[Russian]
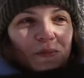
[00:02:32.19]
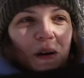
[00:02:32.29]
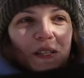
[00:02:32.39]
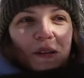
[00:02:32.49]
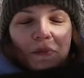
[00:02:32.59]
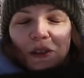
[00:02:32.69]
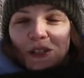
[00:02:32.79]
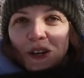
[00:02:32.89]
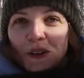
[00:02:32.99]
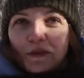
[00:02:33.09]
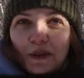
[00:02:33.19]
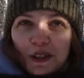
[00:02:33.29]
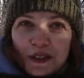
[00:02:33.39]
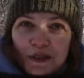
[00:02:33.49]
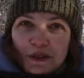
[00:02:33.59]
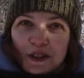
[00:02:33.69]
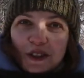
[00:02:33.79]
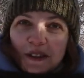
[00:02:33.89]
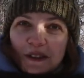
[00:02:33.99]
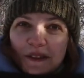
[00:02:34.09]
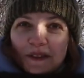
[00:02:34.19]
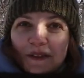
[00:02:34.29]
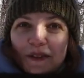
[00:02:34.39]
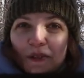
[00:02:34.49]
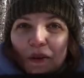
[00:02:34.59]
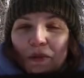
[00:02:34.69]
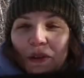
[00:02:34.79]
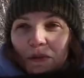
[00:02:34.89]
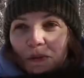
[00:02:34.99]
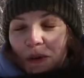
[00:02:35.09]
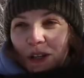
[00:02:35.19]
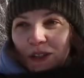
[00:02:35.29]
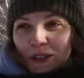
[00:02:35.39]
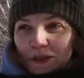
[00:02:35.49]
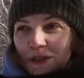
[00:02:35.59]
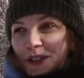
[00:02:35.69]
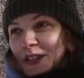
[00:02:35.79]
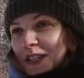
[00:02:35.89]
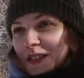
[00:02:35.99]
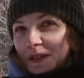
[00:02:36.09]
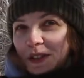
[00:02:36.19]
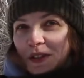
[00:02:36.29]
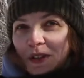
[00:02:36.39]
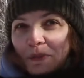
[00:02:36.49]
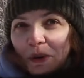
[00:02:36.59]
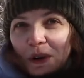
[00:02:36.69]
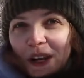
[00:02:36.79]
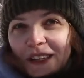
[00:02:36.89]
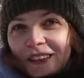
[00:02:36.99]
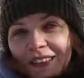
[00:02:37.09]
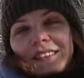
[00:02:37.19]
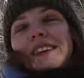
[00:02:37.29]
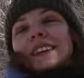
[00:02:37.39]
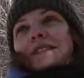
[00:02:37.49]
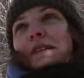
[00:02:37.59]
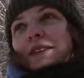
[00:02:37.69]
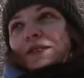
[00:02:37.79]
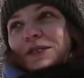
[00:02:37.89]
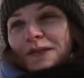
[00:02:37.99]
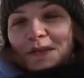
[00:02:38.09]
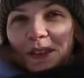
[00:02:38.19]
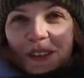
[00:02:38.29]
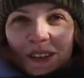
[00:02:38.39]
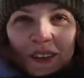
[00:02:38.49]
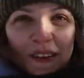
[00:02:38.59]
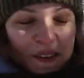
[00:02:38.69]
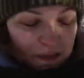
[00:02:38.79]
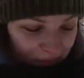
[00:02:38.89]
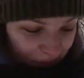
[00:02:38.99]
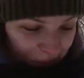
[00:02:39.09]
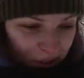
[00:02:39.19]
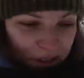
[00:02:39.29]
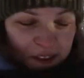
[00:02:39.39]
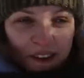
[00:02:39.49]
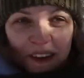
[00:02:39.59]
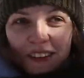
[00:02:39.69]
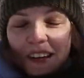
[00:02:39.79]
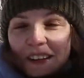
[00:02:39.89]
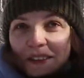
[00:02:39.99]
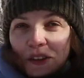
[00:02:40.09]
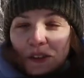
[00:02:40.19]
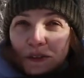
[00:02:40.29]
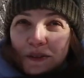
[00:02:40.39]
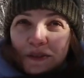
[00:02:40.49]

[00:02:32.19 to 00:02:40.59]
с маской поначалу было сложно. Все время домой приходилось возвращаться, выйдешь на ну, погулять, а, маску забыл. Вот. А так нет.